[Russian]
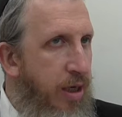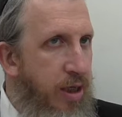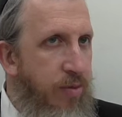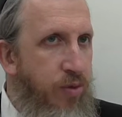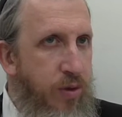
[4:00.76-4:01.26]
они
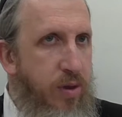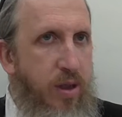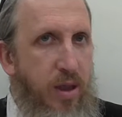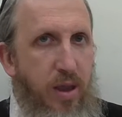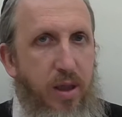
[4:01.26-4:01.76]
не будут
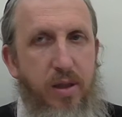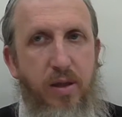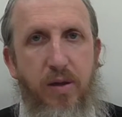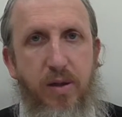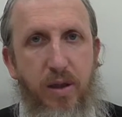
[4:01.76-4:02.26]
э,
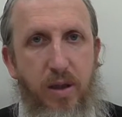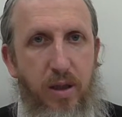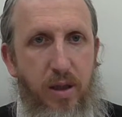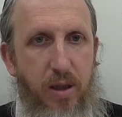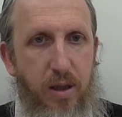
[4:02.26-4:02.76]
делать
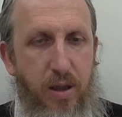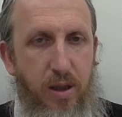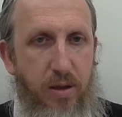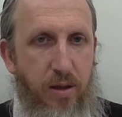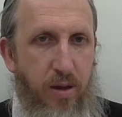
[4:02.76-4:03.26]

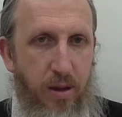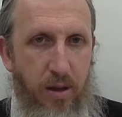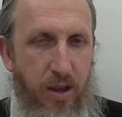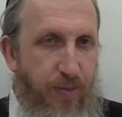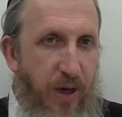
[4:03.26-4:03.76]
э,
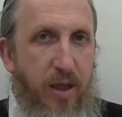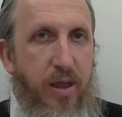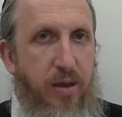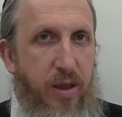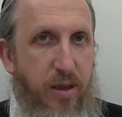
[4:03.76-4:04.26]

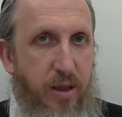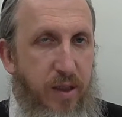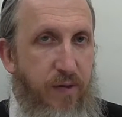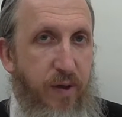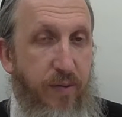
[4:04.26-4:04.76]
неправильных
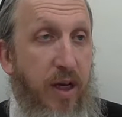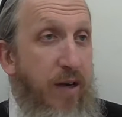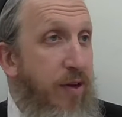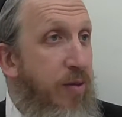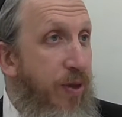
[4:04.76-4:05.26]
действий.
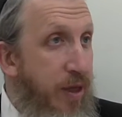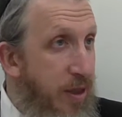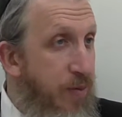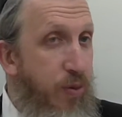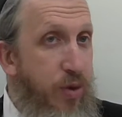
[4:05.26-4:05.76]
В этом плане,
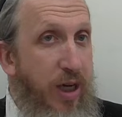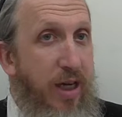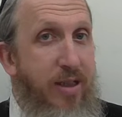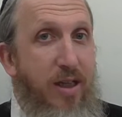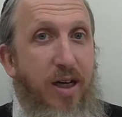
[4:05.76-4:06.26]
кстати,
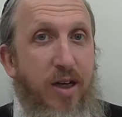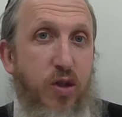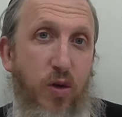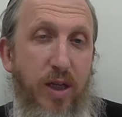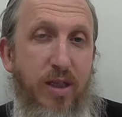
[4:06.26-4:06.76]
получается,
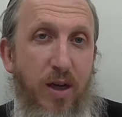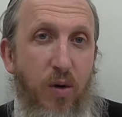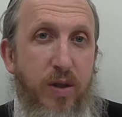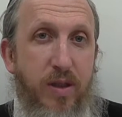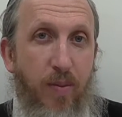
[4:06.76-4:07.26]
что если
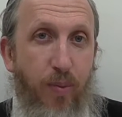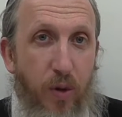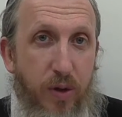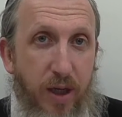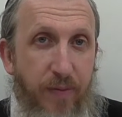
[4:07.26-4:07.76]
находится на
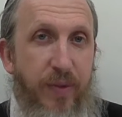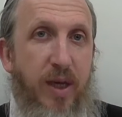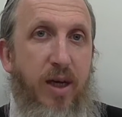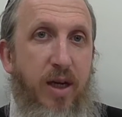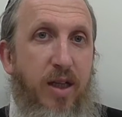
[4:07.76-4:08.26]
полке,
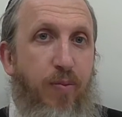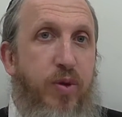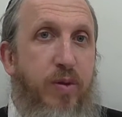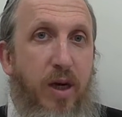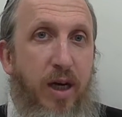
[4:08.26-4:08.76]

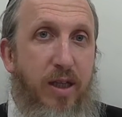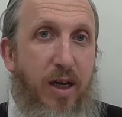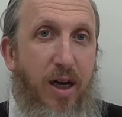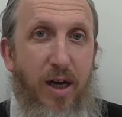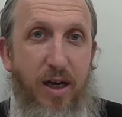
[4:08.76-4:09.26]
допустим,
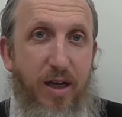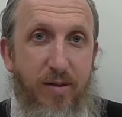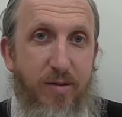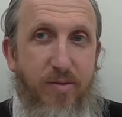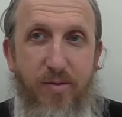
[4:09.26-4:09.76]
какая-то